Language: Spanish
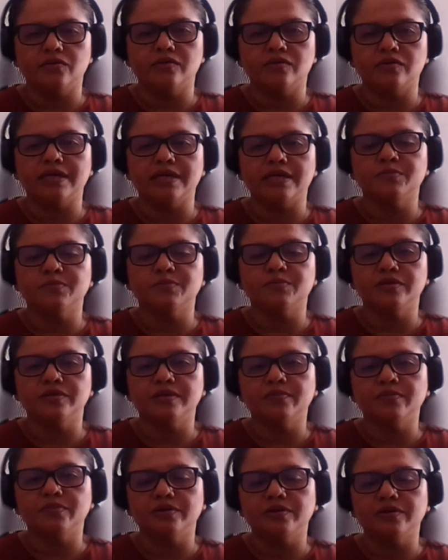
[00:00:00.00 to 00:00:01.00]
con que
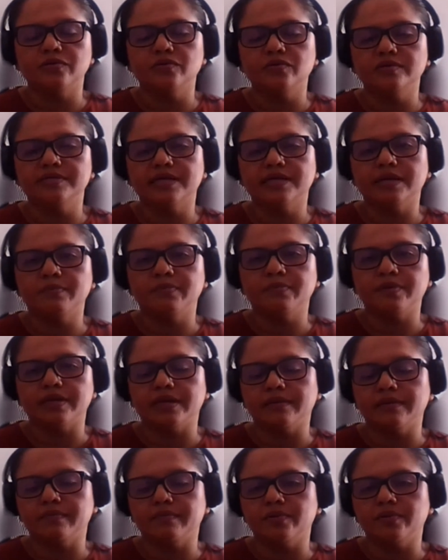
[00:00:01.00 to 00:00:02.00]
dispone el Poder Judicial, por
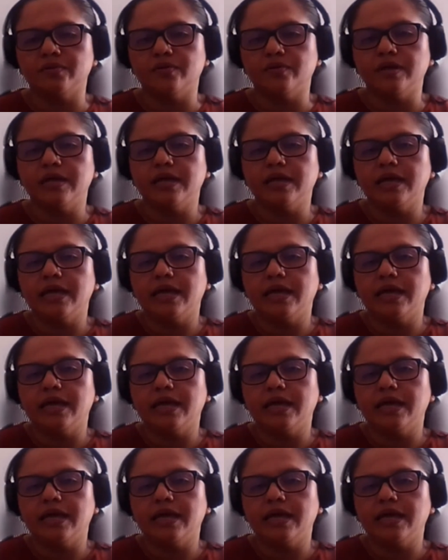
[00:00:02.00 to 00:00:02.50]
ejemplo,